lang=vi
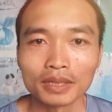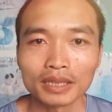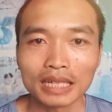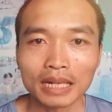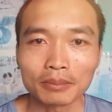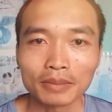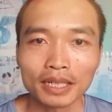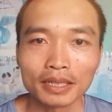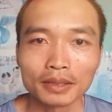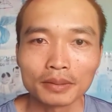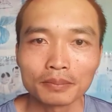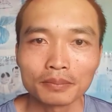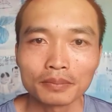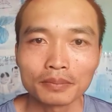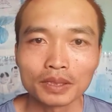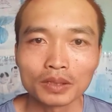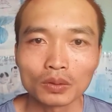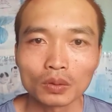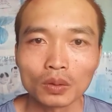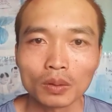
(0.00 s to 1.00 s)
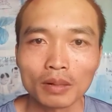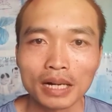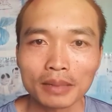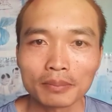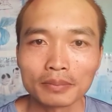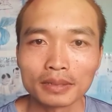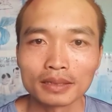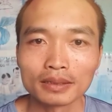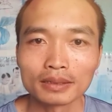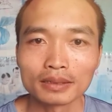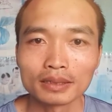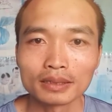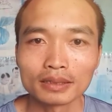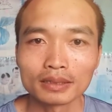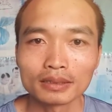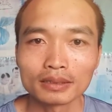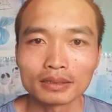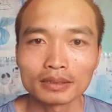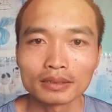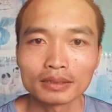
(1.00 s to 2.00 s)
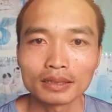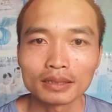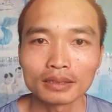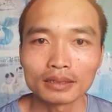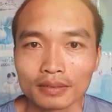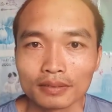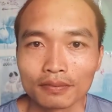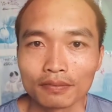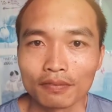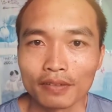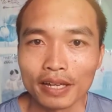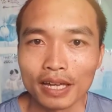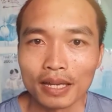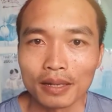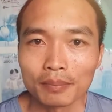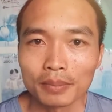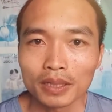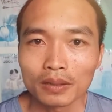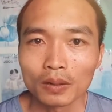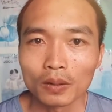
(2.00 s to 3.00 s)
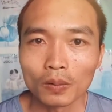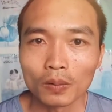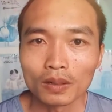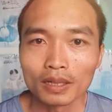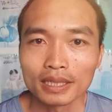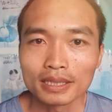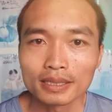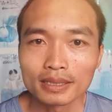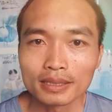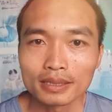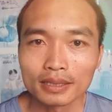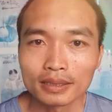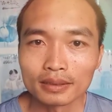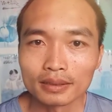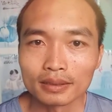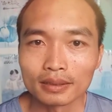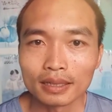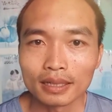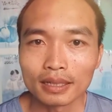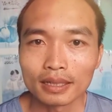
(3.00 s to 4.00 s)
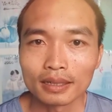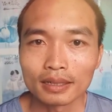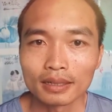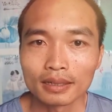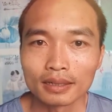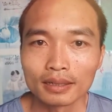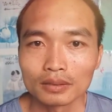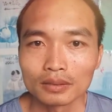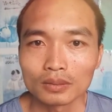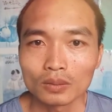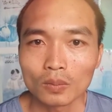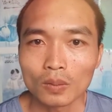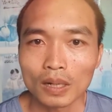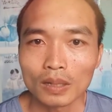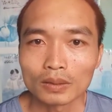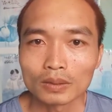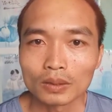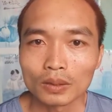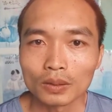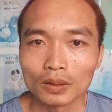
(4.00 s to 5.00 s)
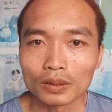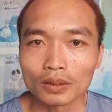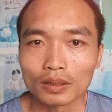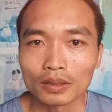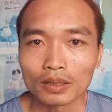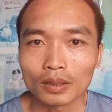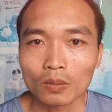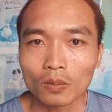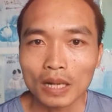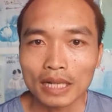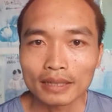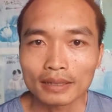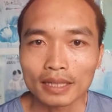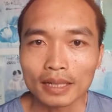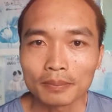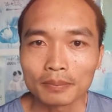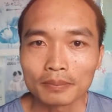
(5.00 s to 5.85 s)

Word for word: Mình cảm thấy mình thua bạn mình như về mức độ lịch sự này, rồi quan